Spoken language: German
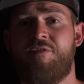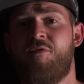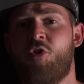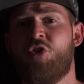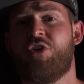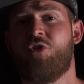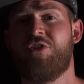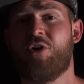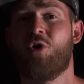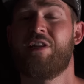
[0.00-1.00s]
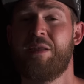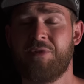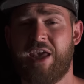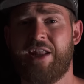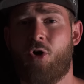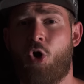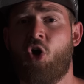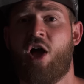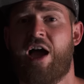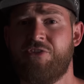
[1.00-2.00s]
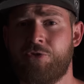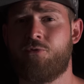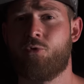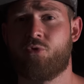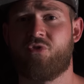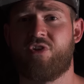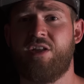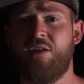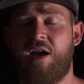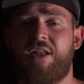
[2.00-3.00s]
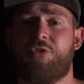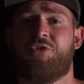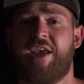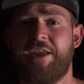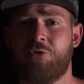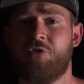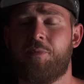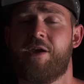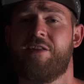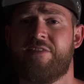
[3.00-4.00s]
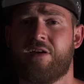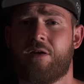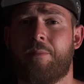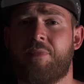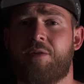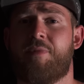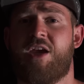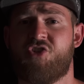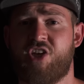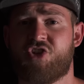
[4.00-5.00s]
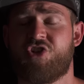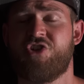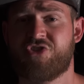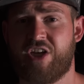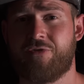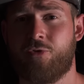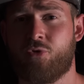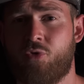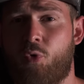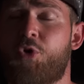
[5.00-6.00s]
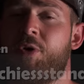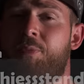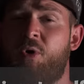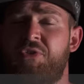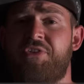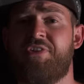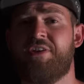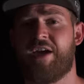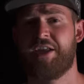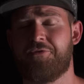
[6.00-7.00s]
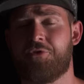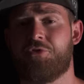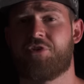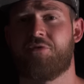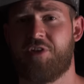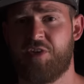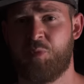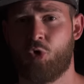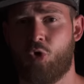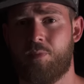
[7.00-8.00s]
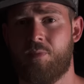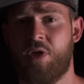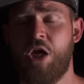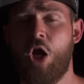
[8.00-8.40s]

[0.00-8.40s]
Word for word: Wir würden natürlich auch liebend gerne eure Astrofotos sehen, also taggt uns bei Instagram mit dem Hashtag Schießstandfoto oder postet sie in eine von unseren Facebook-Gruppen.